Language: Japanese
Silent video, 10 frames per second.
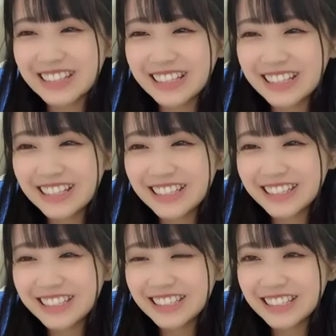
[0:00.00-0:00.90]
ね
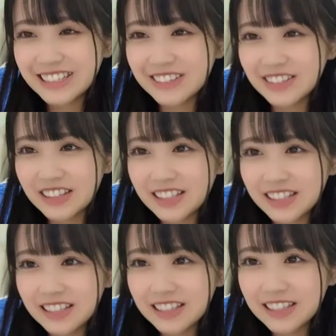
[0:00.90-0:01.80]
いいよ
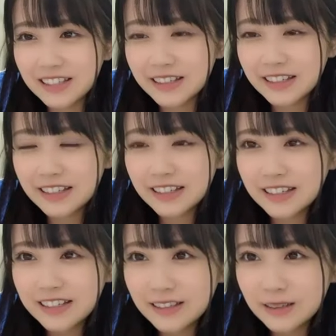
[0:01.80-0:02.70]
ね
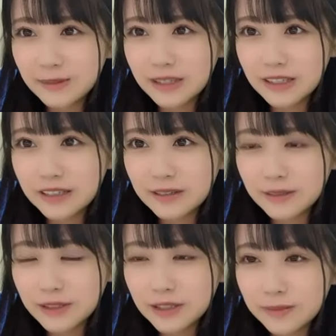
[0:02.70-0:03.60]
ありがとう
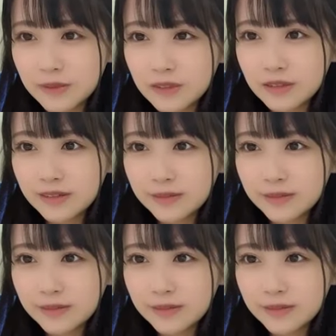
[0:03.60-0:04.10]
ございます